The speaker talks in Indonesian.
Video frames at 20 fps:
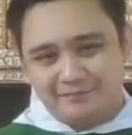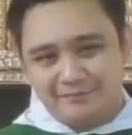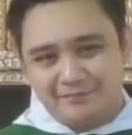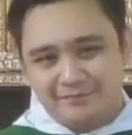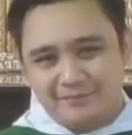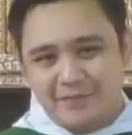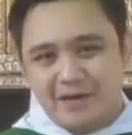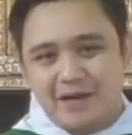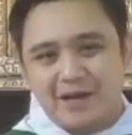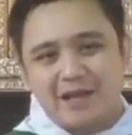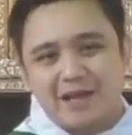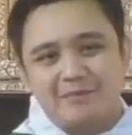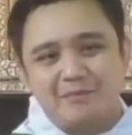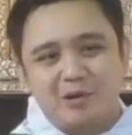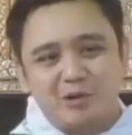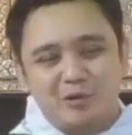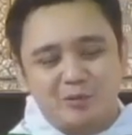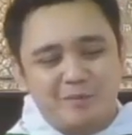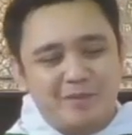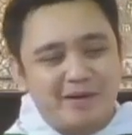Mereka baru
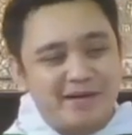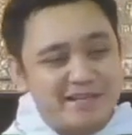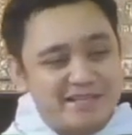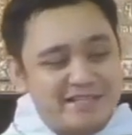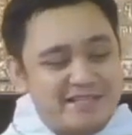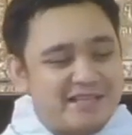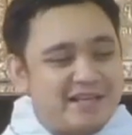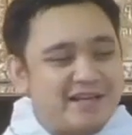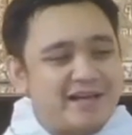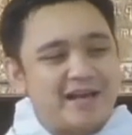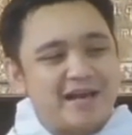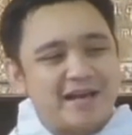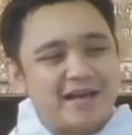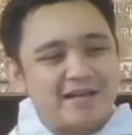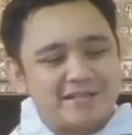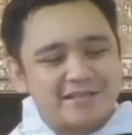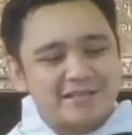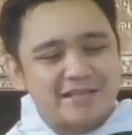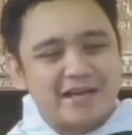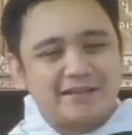beristirahat
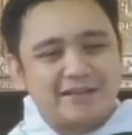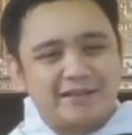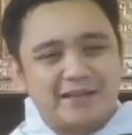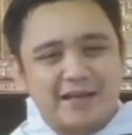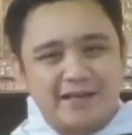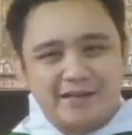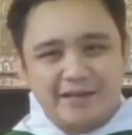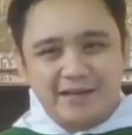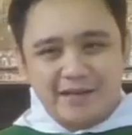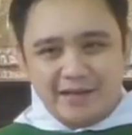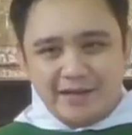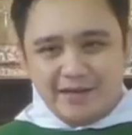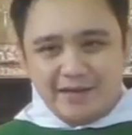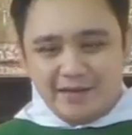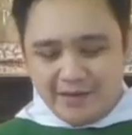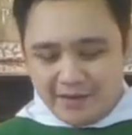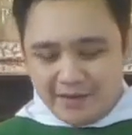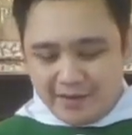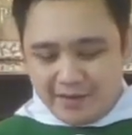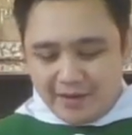saat ada
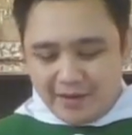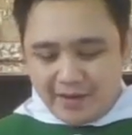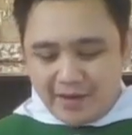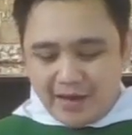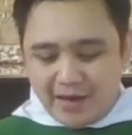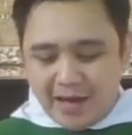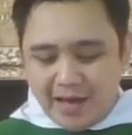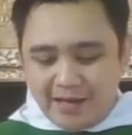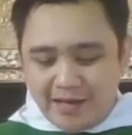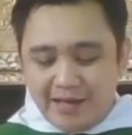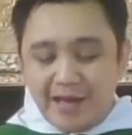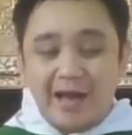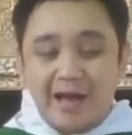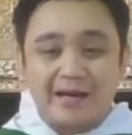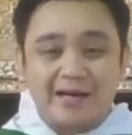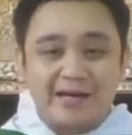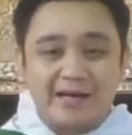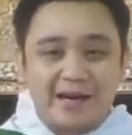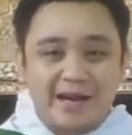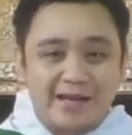
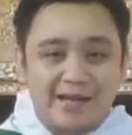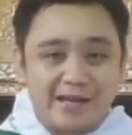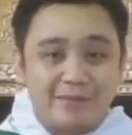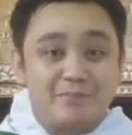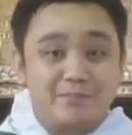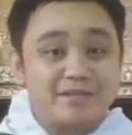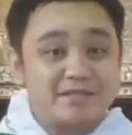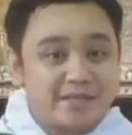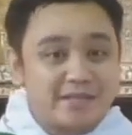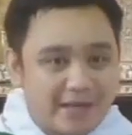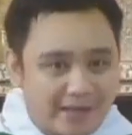hari-hari raya besar